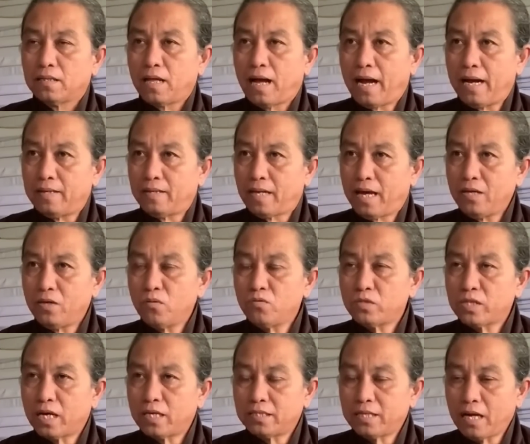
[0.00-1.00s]
thầy thấy chúng
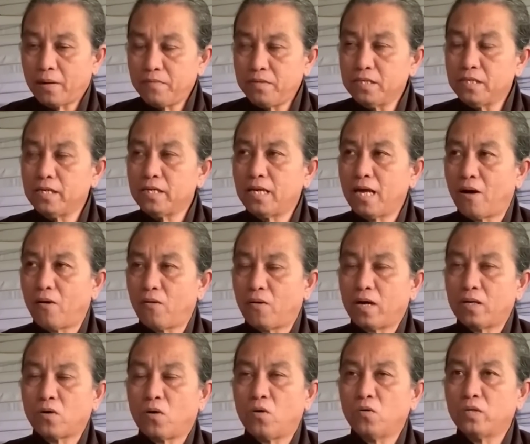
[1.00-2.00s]
sanh sắp hướng vào
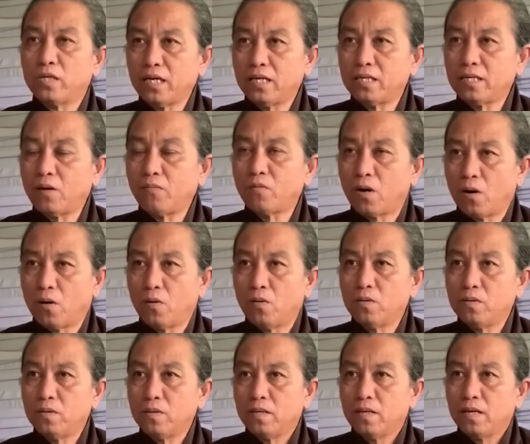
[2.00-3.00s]
cái chỗ chết chóc
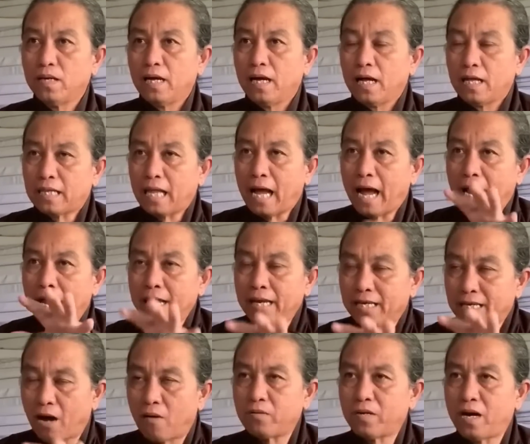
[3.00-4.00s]
khổ thay
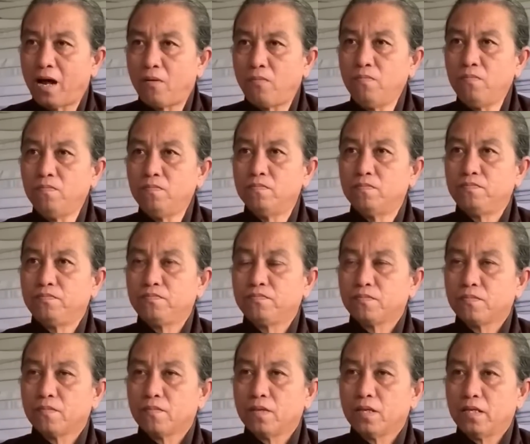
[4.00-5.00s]
chồng đóng
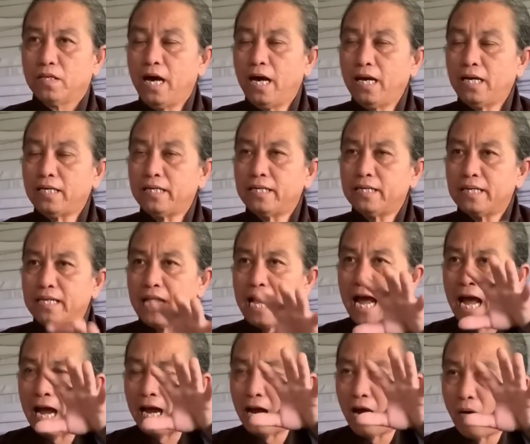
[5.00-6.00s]
chết
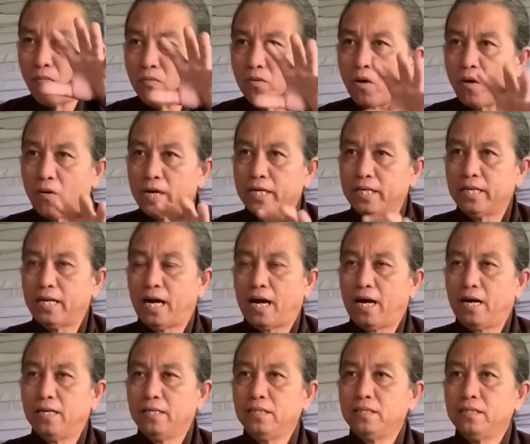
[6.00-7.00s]
nhà không còn người
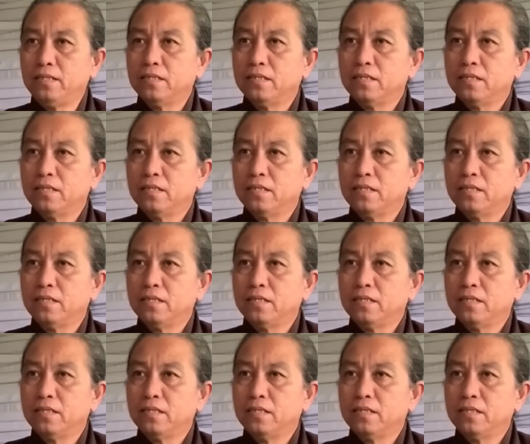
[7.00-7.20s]
ở